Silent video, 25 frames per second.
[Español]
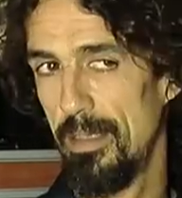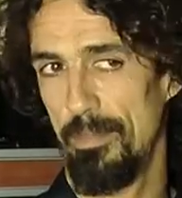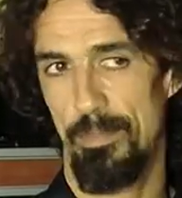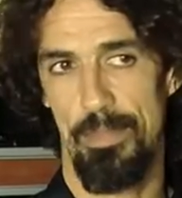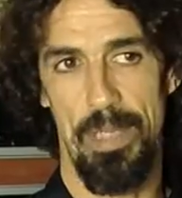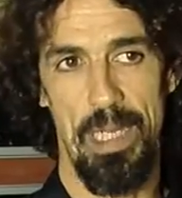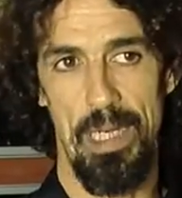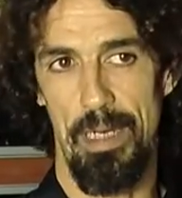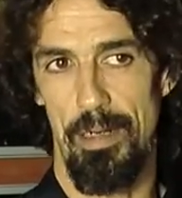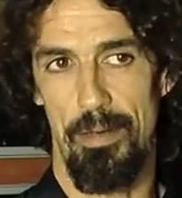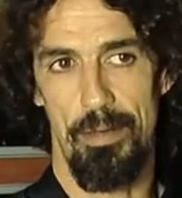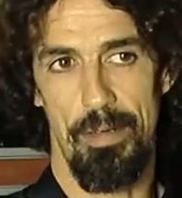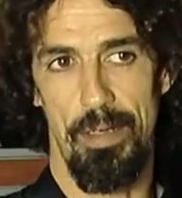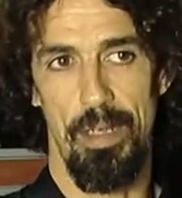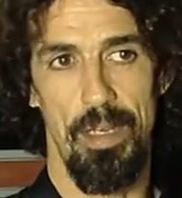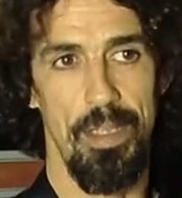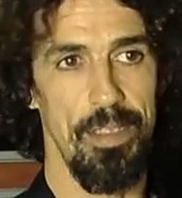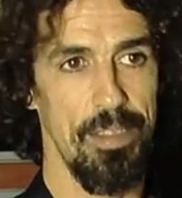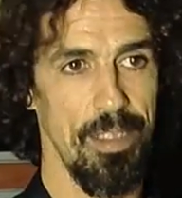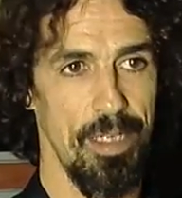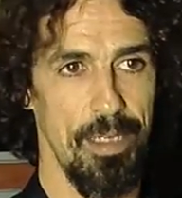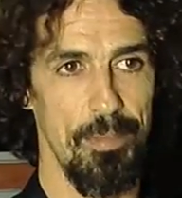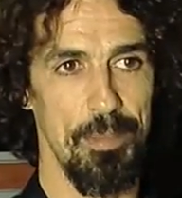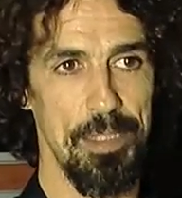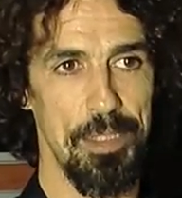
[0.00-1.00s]
para los
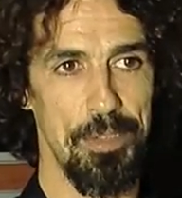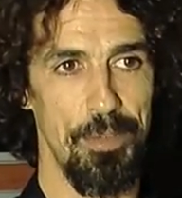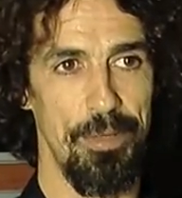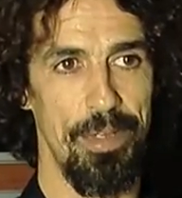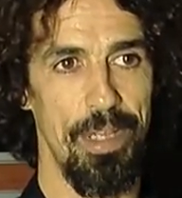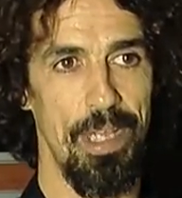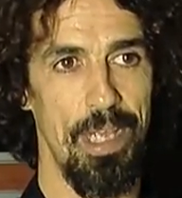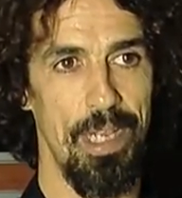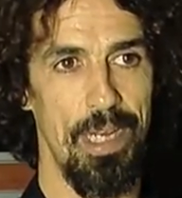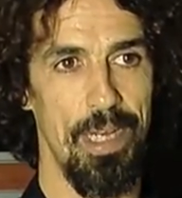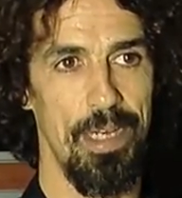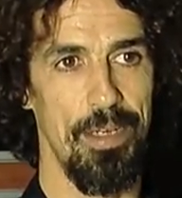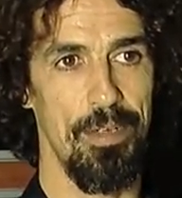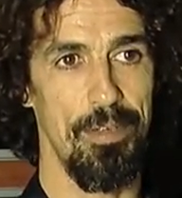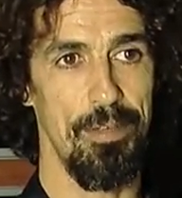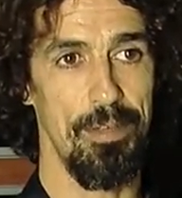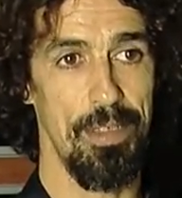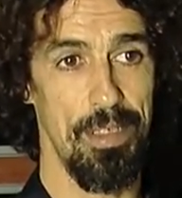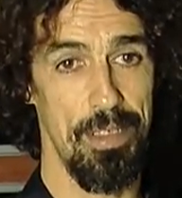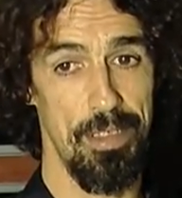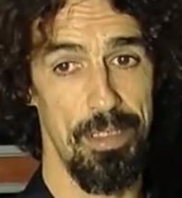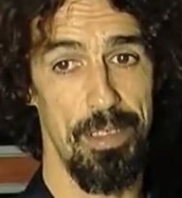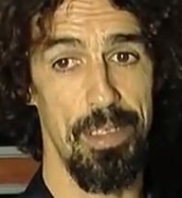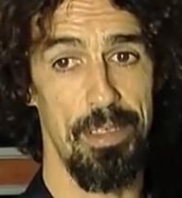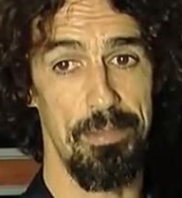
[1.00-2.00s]
clientes que me surgieran, ¿no?
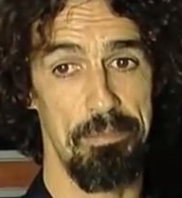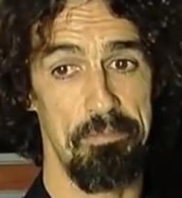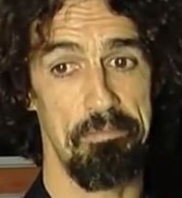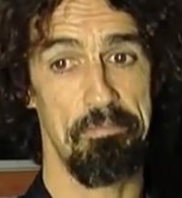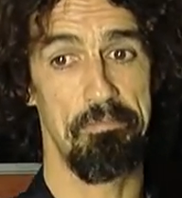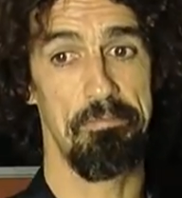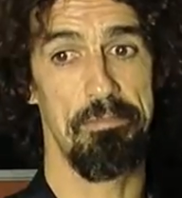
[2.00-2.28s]
que,